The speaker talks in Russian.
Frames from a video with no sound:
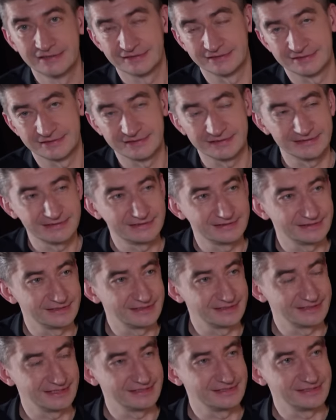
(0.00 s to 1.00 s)
так сказать,
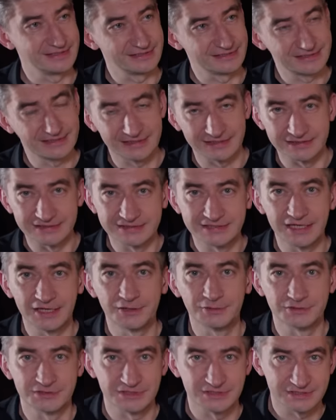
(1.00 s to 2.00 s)
относились к
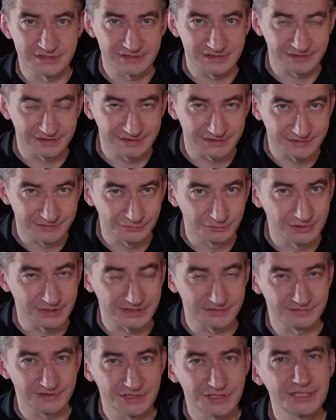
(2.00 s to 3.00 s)
серьезности
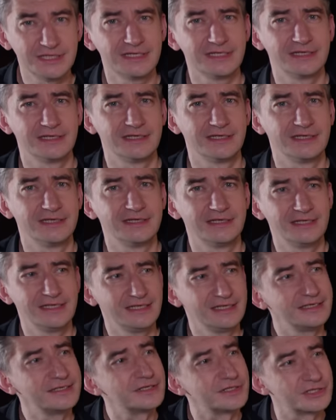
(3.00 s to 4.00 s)
звукоизвлечения
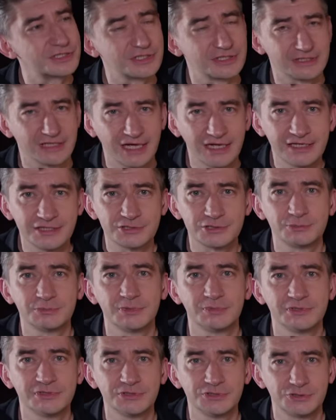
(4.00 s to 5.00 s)
и желали,
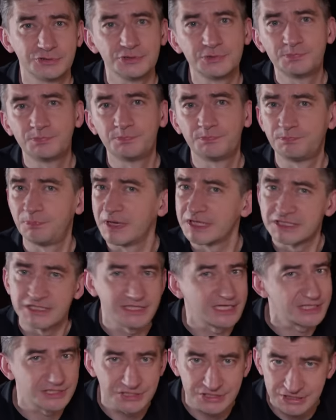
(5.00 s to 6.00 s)
чтобы было чуть
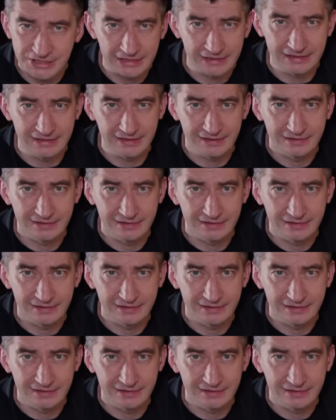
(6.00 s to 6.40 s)
посложнее.